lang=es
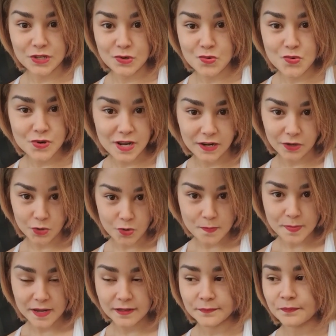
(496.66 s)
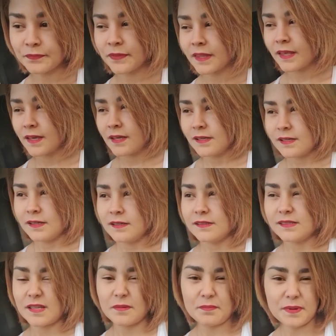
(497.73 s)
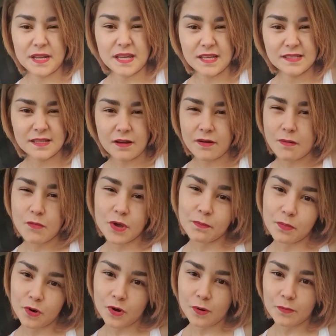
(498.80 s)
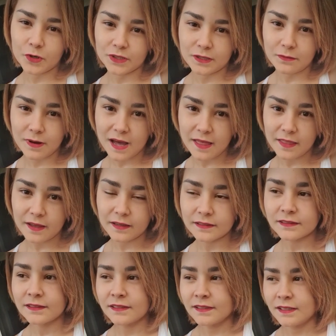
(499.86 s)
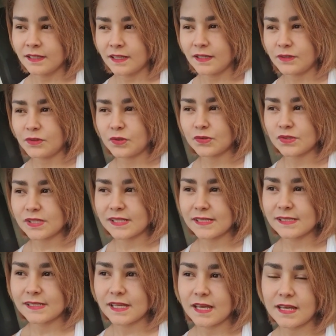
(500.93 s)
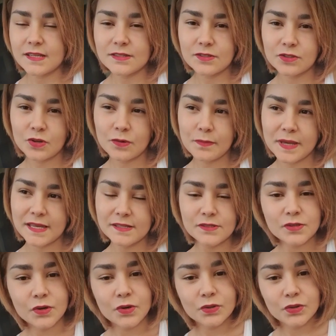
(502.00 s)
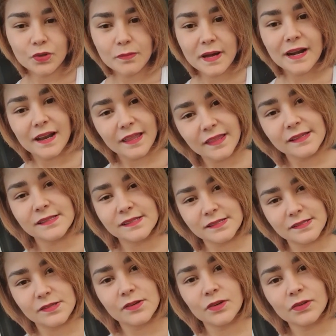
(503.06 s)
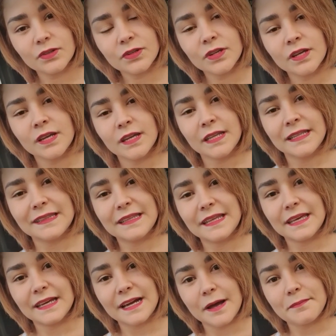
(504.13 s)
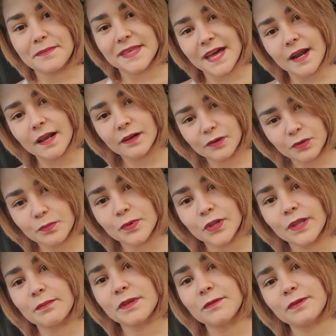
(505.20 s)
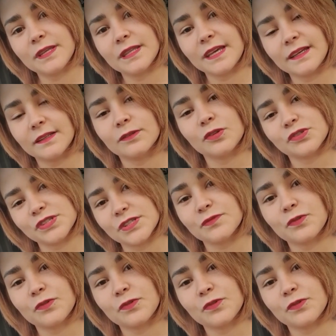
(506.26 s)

ninguna ropa, siempre estaba muy poco motivada. Entonces esto me hizo tomar la decisión de cambiar el rumbo de mi vida y entonces